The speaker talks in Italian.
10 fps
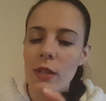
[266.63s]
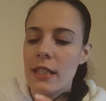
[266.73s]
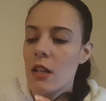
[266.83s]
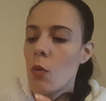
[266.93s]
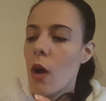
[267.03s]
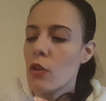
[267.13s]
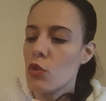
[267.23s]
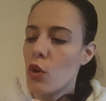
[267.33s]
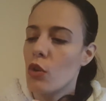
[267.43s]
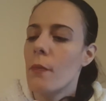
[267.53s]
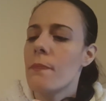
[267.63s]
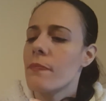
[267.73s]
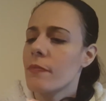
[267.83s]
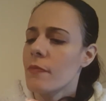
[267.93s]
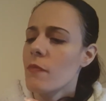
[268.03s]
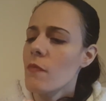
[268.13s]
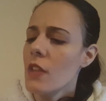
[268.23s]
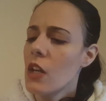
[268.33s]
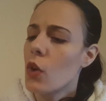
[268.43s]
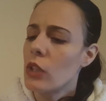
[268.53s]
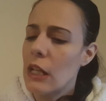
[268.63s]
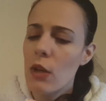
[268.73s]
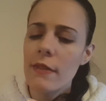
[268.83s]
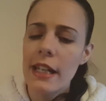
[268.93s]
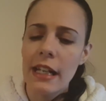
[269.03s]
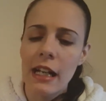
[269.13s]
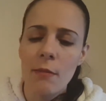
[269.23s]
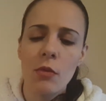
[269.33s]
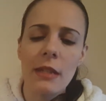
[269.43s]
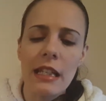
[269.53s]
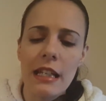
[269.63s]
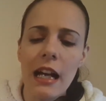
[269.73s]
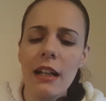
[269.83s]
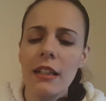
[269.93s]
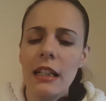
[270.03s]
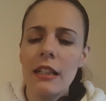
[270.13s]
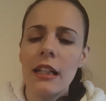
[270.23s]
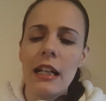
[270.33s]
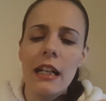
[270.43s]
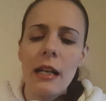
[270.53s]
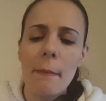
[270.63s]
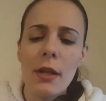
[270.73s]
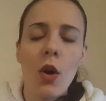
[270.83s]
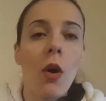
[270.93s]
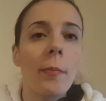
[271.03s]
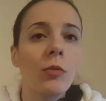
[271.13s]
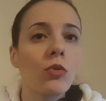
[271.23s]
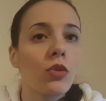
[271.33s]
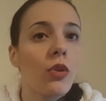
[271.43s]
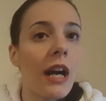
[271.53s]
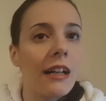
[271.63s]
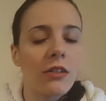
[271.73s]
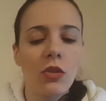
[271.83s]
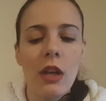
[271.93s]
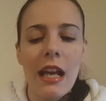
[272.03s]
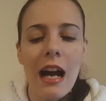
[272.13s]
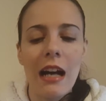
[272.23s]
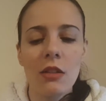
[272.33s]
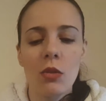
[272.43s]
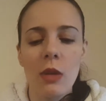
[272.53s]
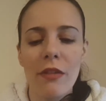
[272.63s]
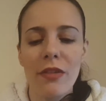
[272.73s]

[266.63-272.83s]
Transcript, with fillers: Queste qua sono con aloe vera e camomilla, eh, però appunto dorandole hanno una